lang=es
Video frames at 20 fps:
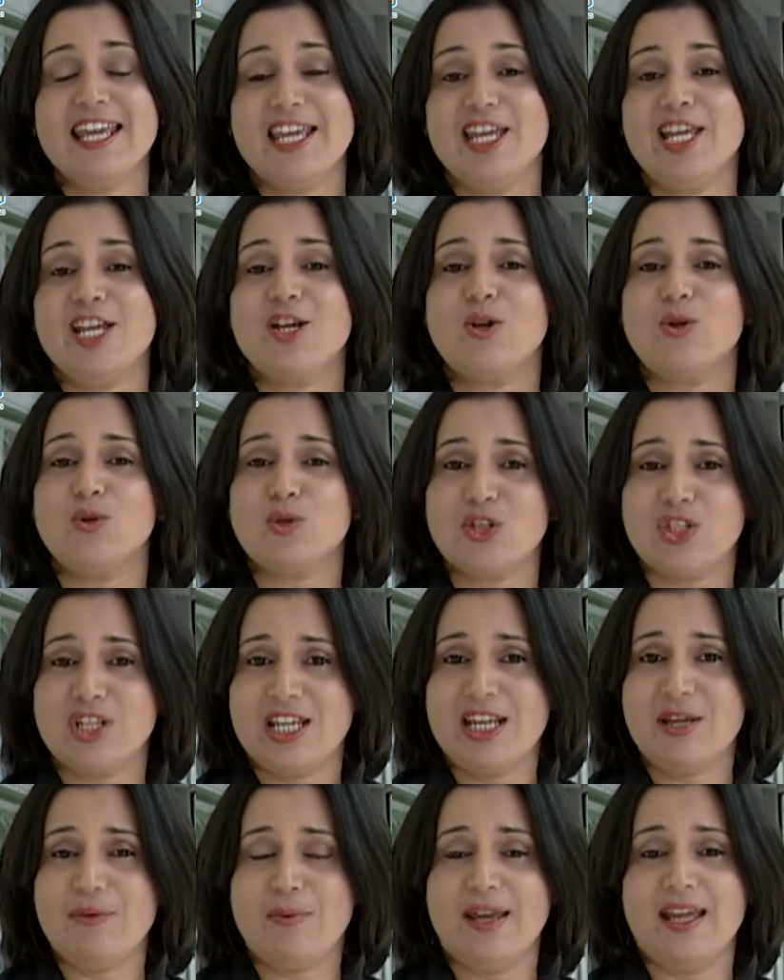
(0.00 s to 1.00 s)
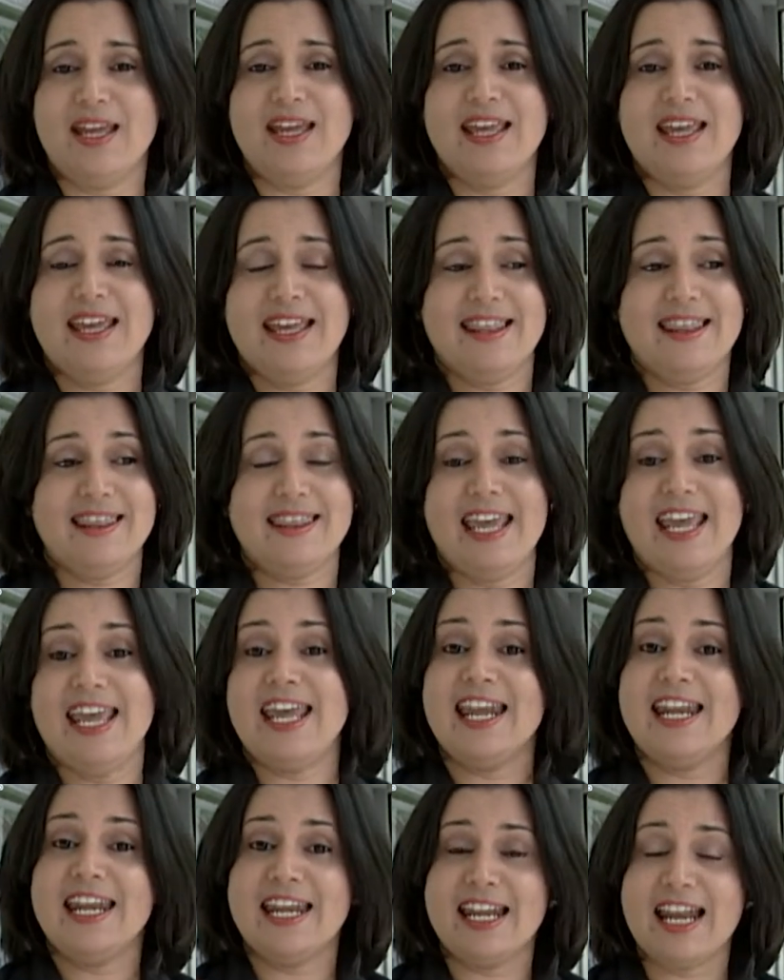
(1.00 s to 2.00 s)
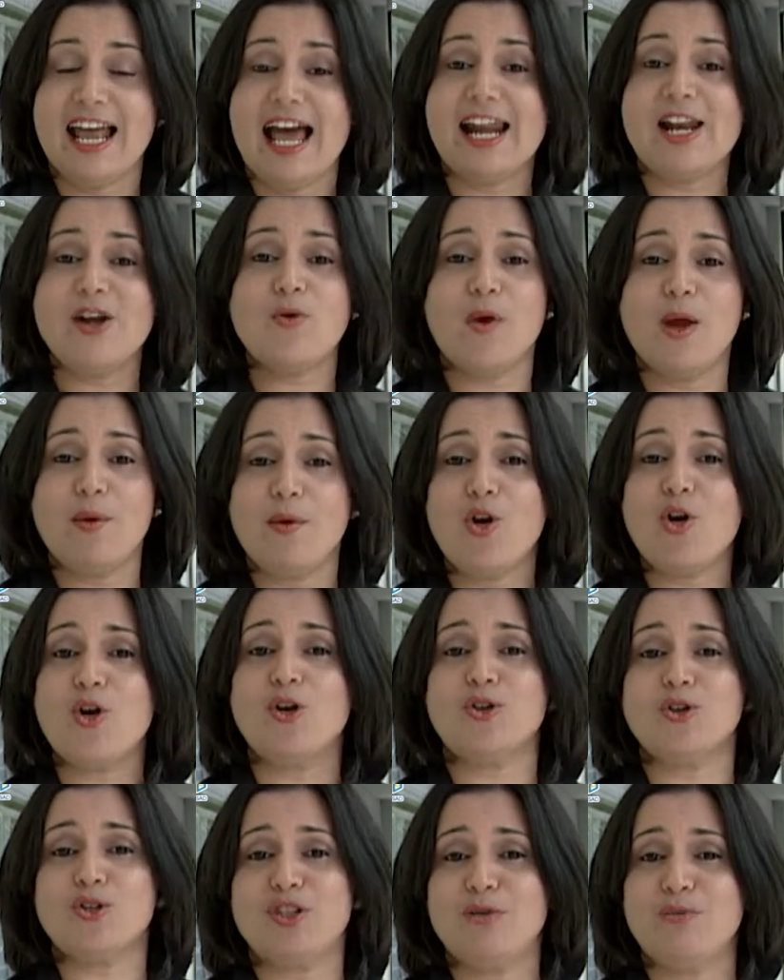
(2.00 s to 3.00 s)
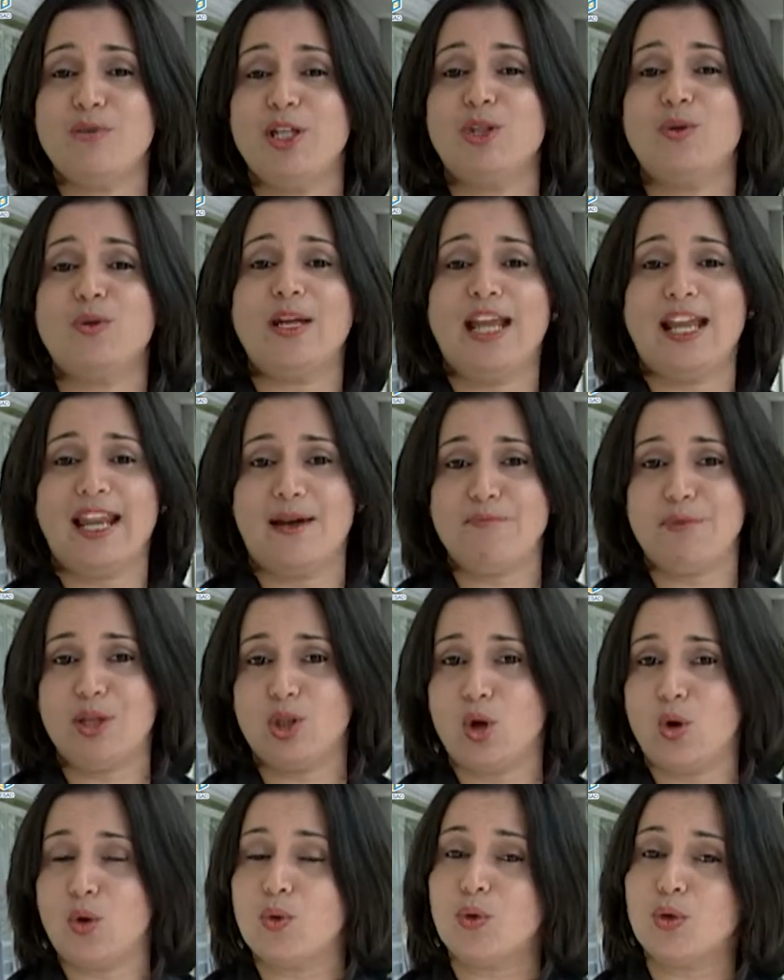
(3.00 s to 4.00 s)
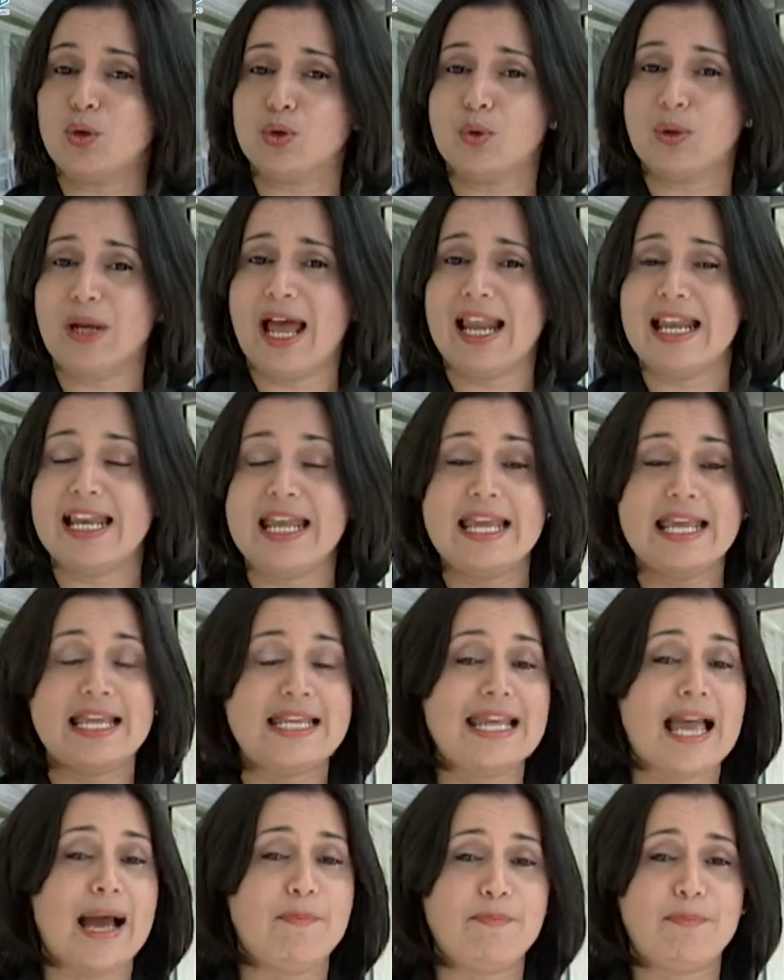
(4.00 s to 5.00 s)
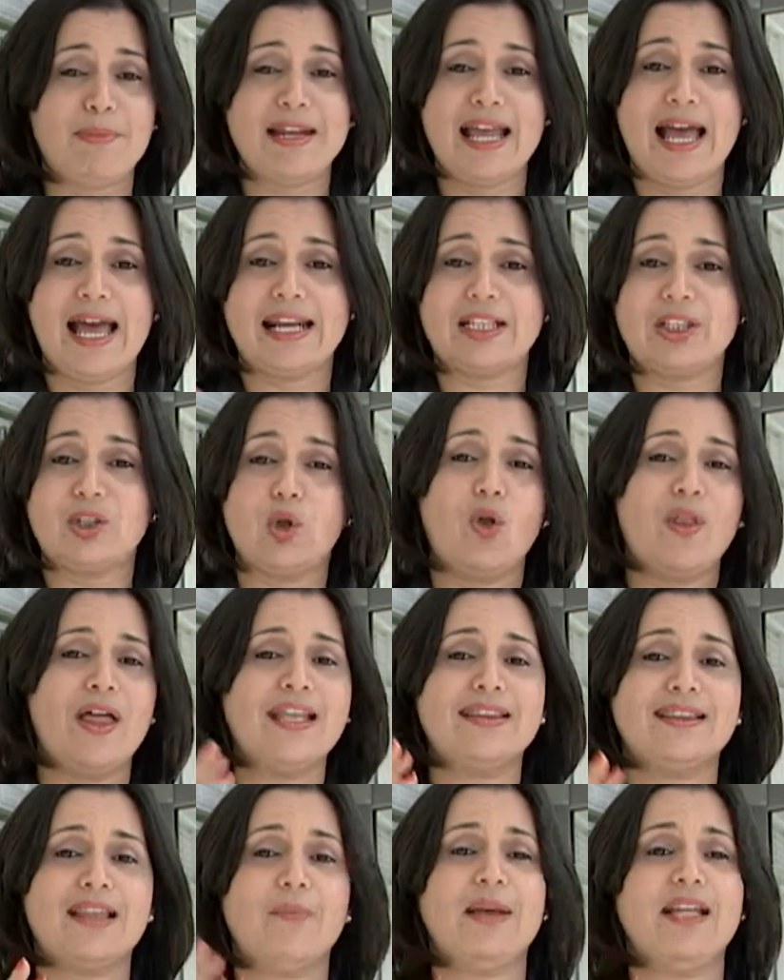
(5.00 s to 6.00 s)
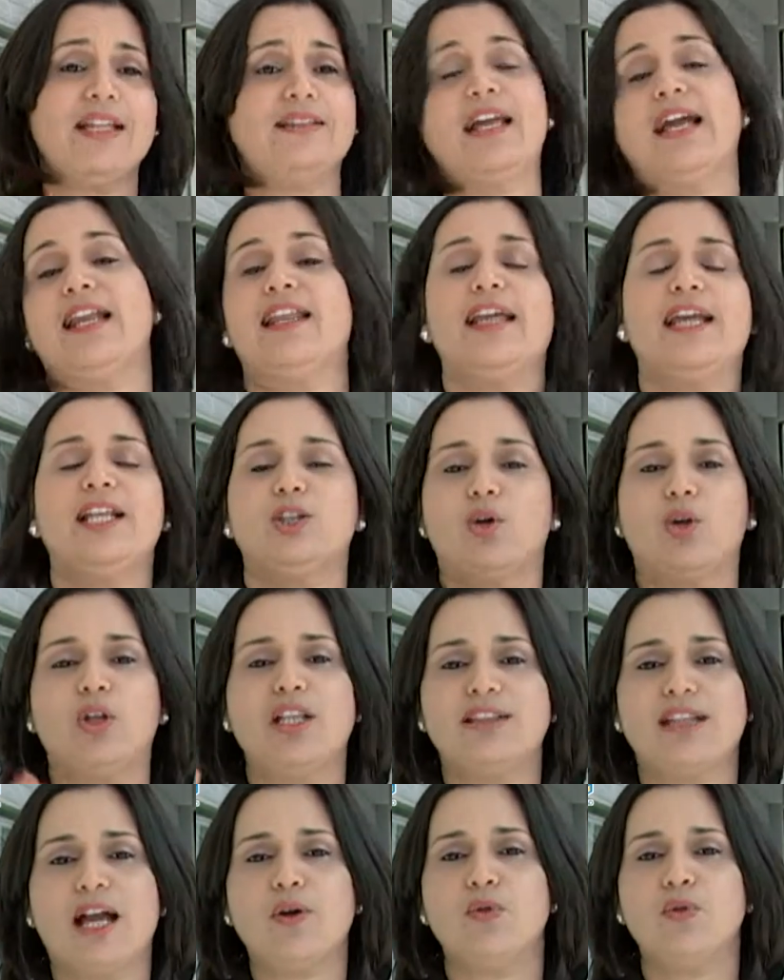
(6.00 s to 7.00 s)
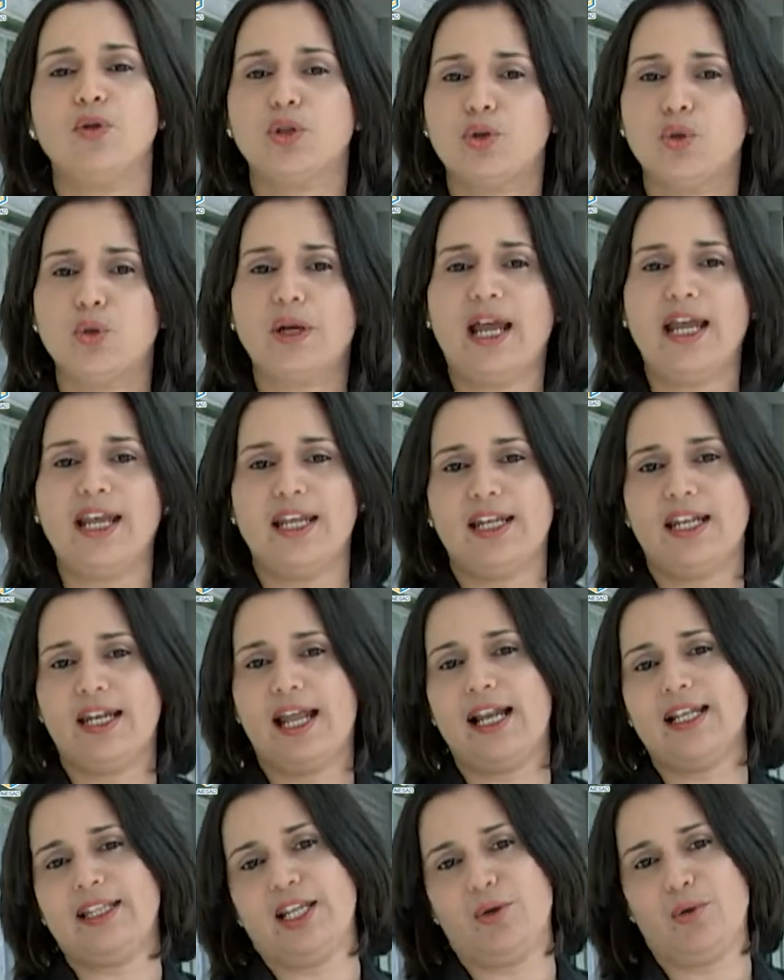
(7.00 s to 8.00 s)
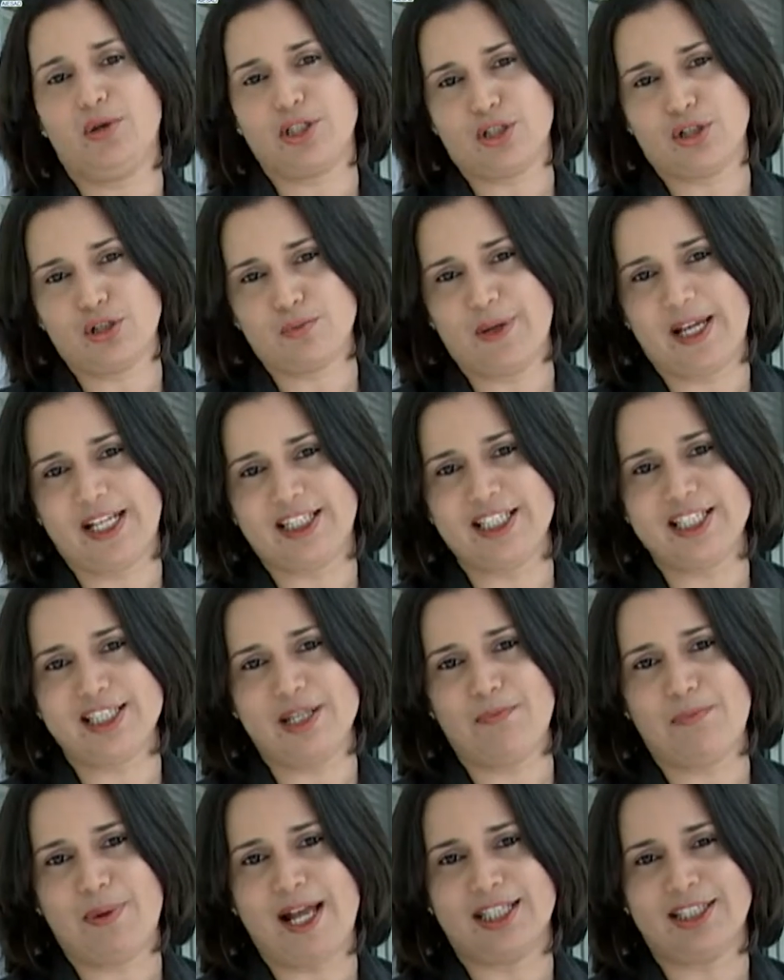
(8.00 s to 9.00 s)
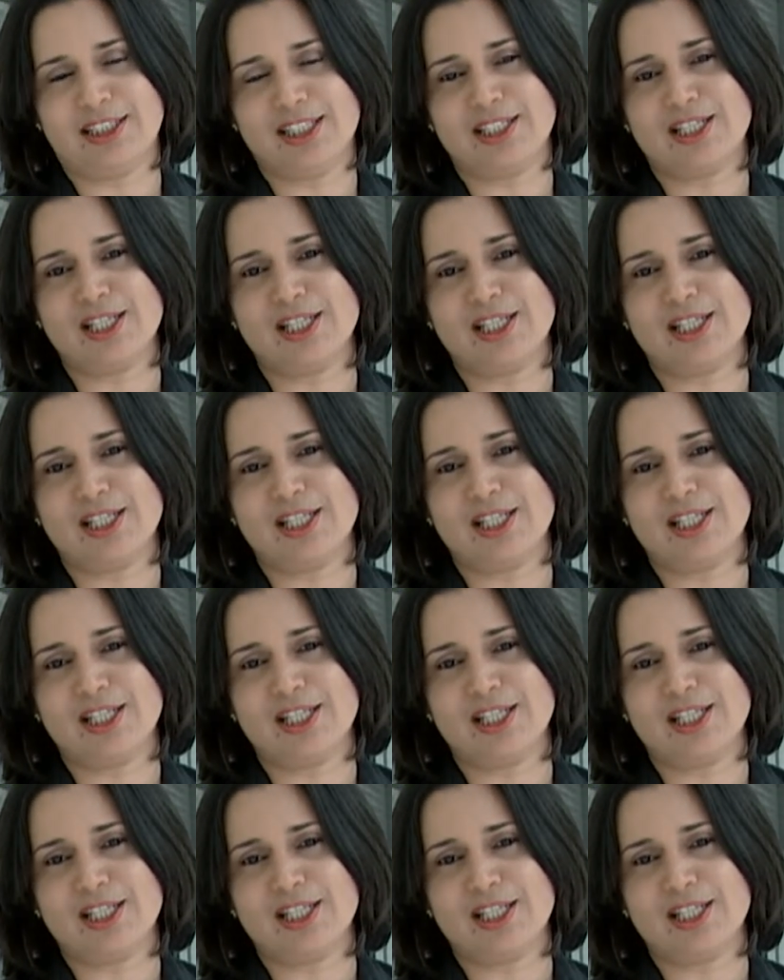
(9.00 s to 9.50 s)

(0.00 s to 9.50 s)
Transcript: inclusive de generar nuevos conocimientos en el ámbito cultural y ampliar toda esta mentalidad y toda esta cultura general de nuestros participantes.